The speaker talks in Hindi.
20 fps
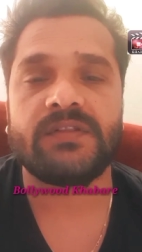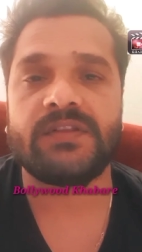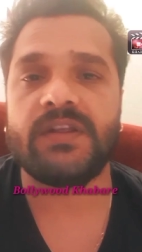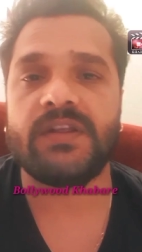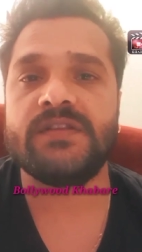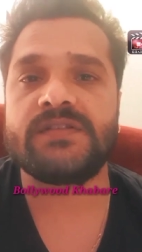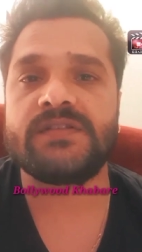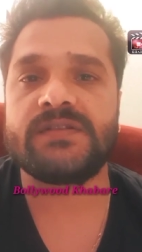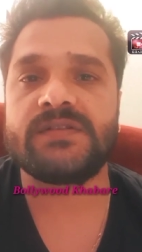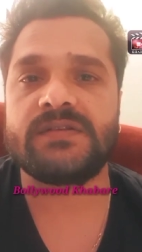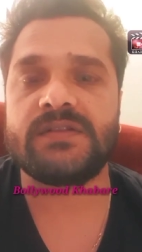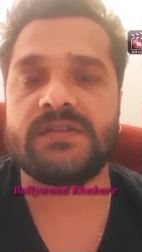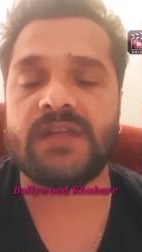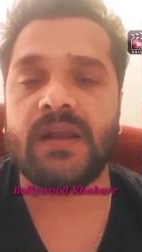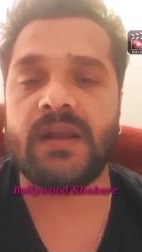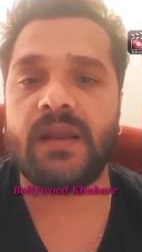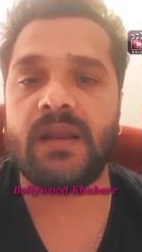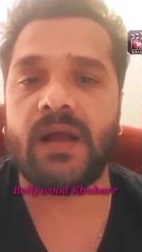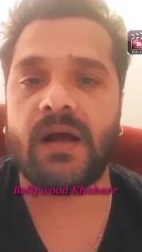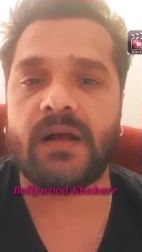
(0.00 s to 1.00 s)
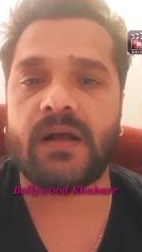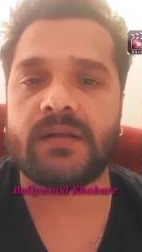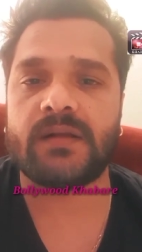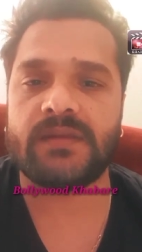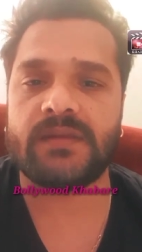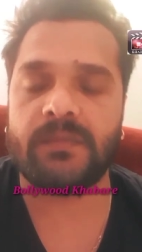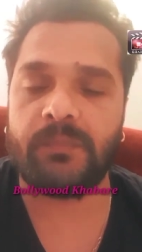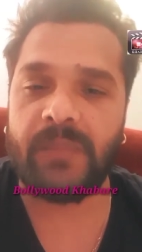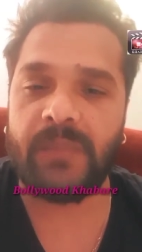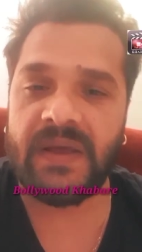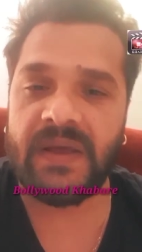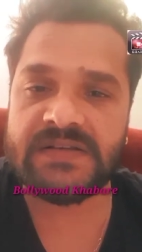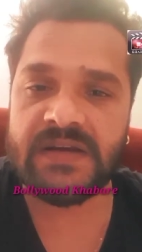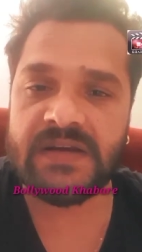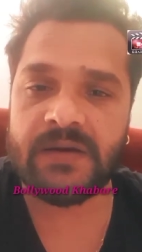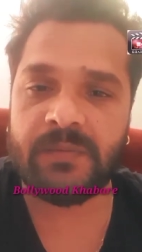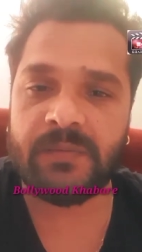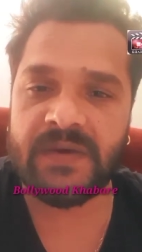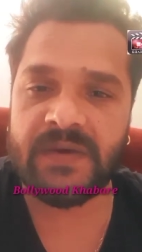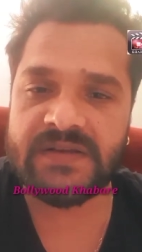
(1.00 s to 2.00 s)
तीन तीन लाख तीन
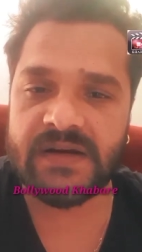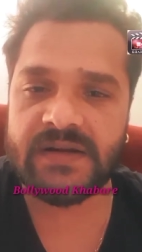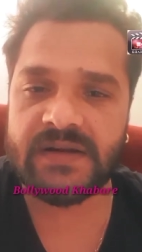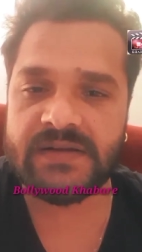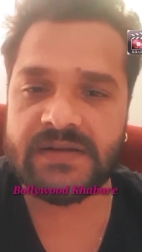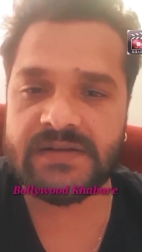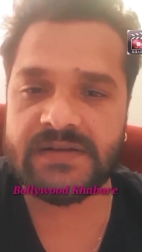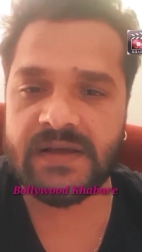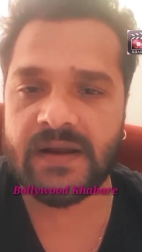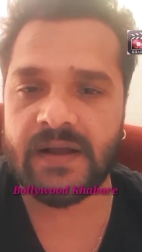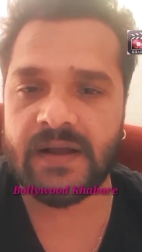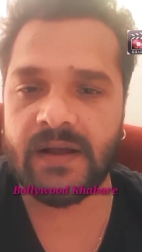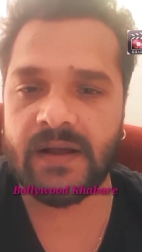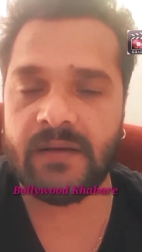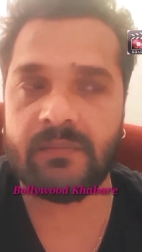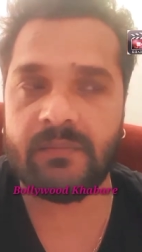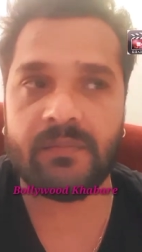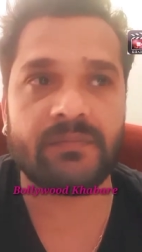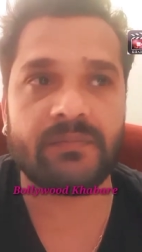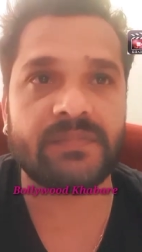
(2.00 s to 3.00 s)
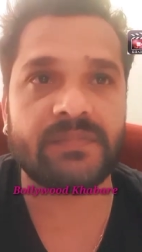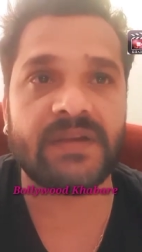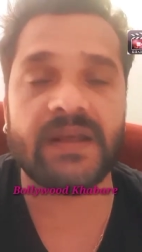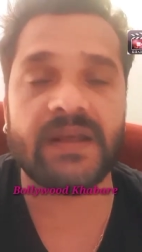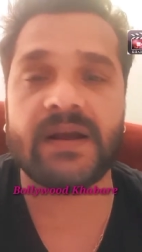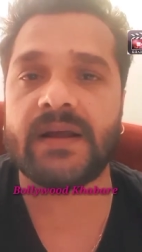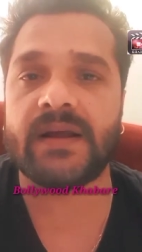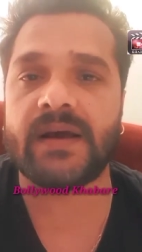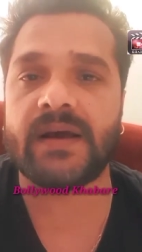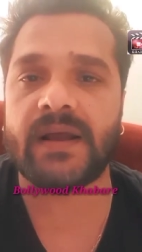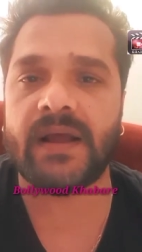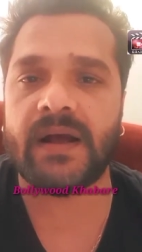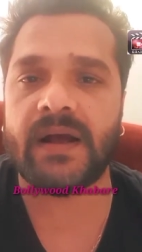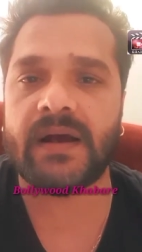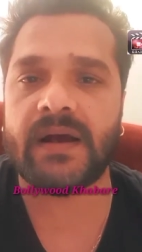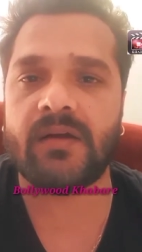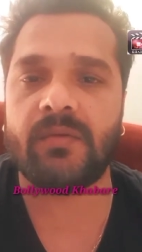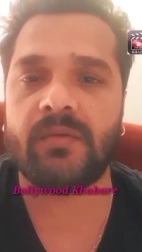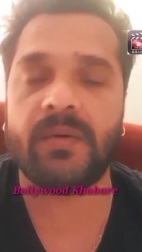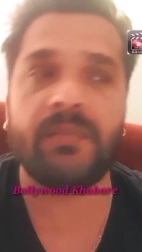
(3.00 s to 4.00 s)
पैंसठ पैंसठ हज़ार का टिकट करा
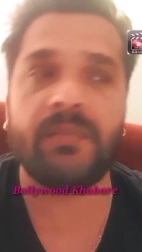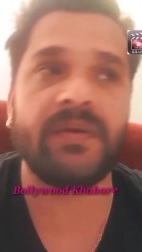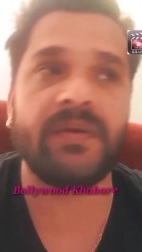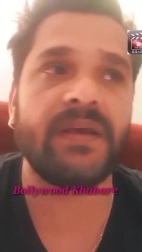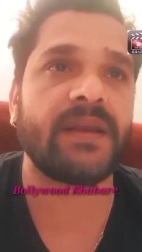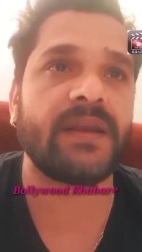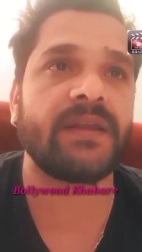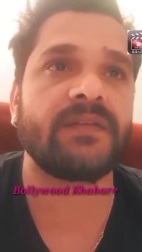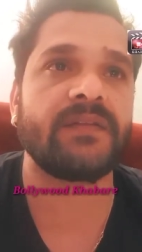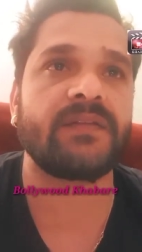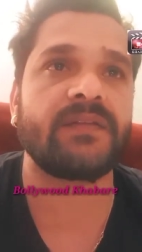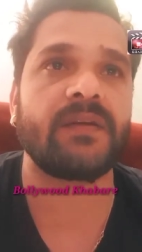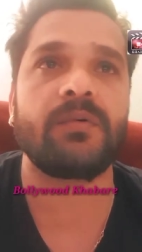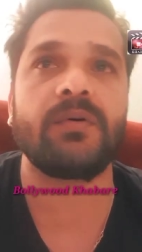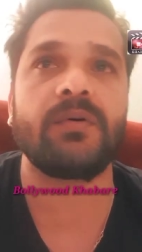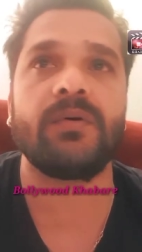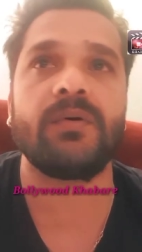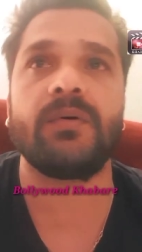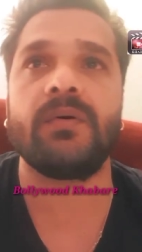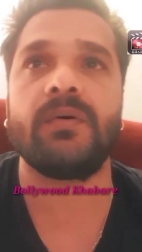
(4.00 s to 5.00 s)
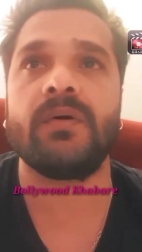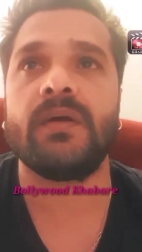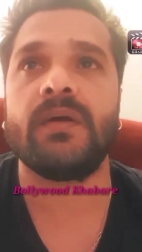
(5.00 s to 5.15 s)
कर अभे भैया ने सबको